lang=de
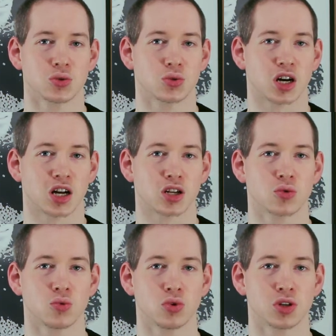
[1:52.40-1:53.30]
total
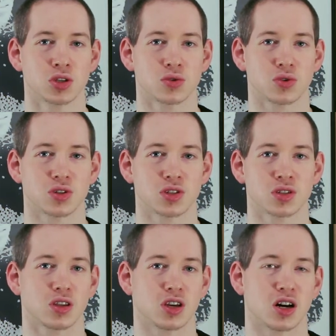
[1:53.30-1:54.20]
gut
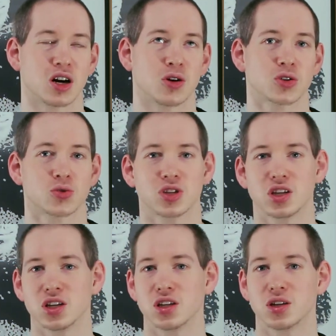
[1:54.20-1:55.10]
und ja, auch so
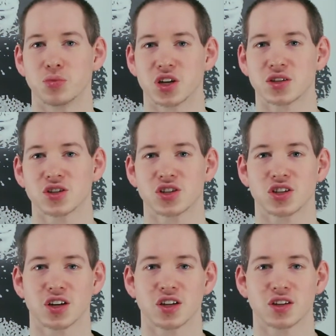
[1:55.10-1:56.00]
die, die Message
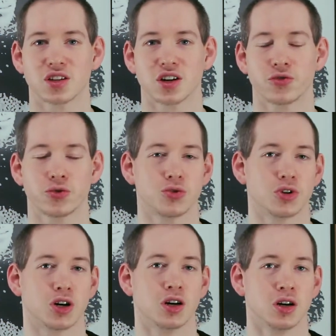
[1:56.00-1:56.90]
dahinter
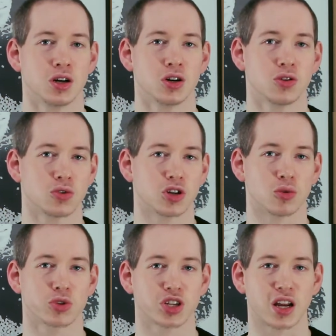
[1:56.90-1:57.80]
für unter
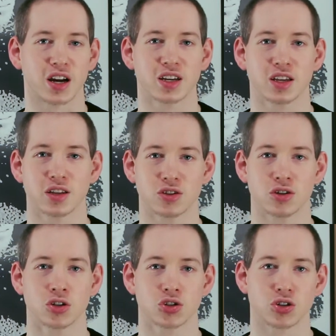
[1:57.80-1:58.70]
Umständen
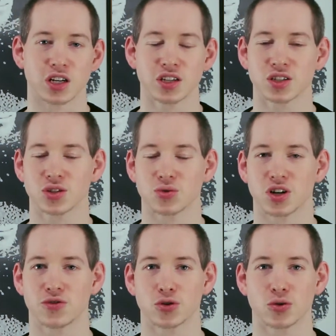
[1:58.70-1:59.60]
angehende Journalisten
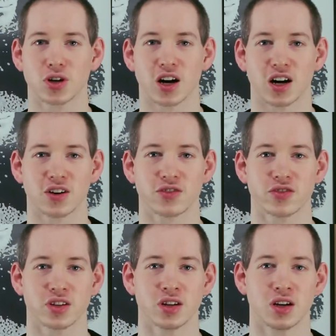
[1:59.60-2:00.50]
oder
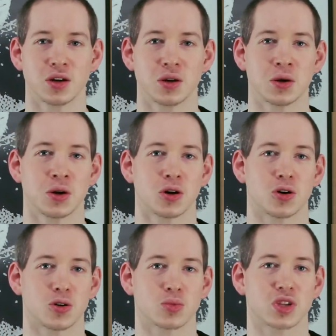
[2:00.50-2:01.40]
Fotografen,
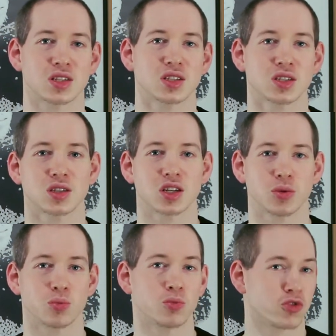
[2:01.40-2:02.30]
dass es
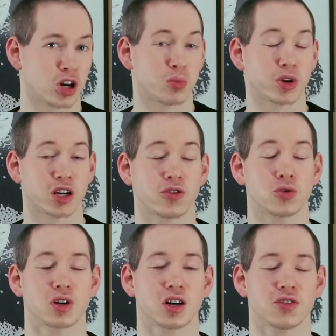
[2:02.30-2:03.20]
eben vor allem bei
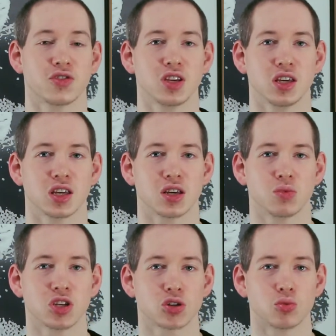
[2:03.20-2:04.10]
Fotografie eben
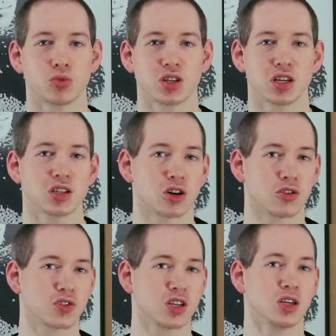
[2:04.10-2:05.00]
nicht unbedingt
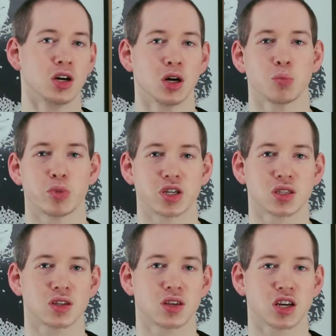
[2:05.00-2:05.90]
auf die
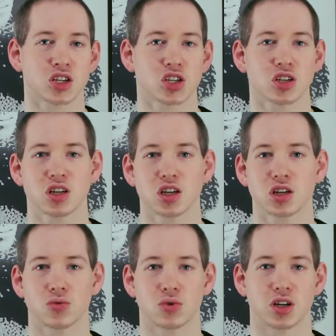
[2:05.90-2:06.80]
beste
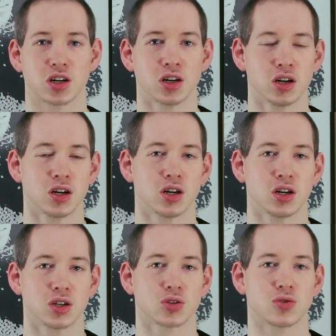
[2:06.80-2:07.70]
Technik oder
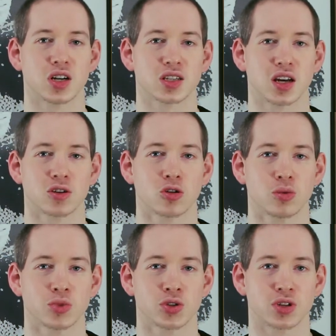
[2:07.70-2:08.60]
sowas
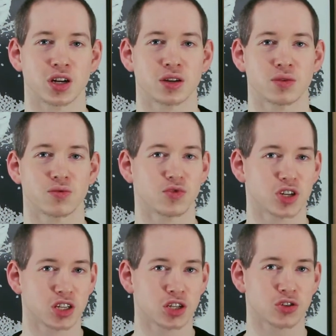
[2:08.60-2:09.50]
ankommt, sondern
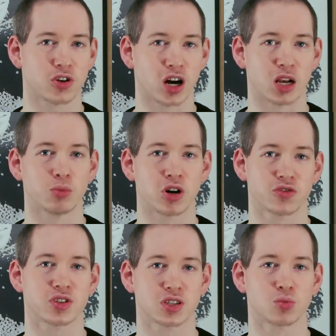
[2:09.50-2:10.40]
wirklich vor allem
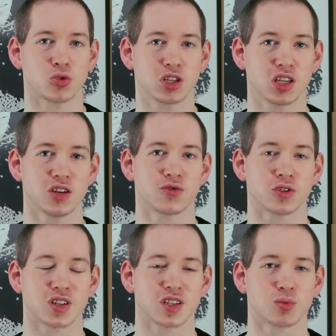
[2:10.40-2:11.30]
auf das Motiv
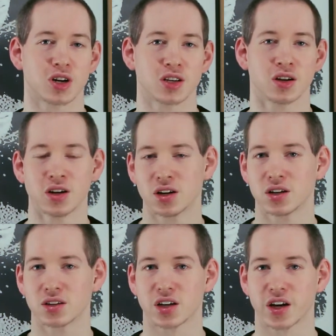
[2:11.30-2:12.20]
und dass man
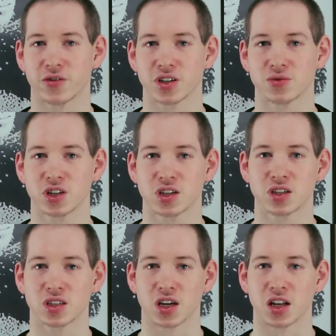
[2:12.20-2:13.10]
teilweise
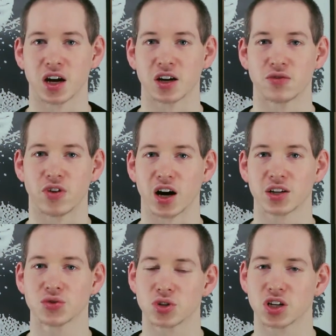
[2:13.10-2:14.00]
wirklich sehr lange
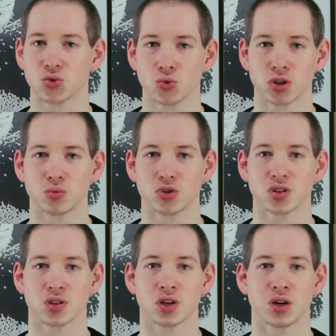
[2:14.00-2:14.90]
warten oder suchen
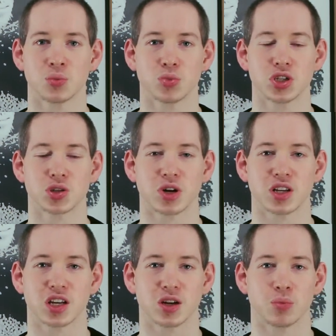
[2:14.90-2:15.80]
muss, bis man
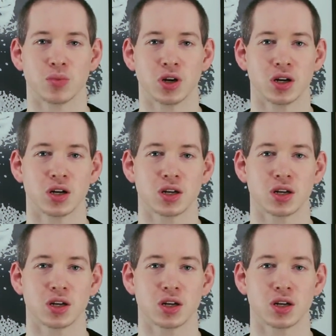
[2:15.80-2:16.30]
eben